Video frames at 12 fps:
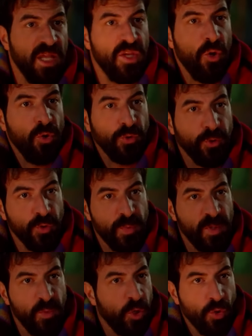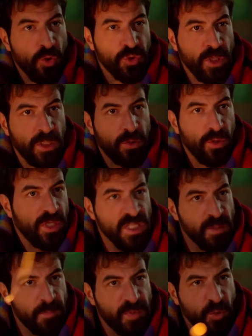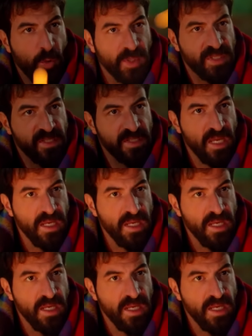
daha ne olduğunu bilmiyorsun hoşuna gidiyor. Nasıl bir psikopatsın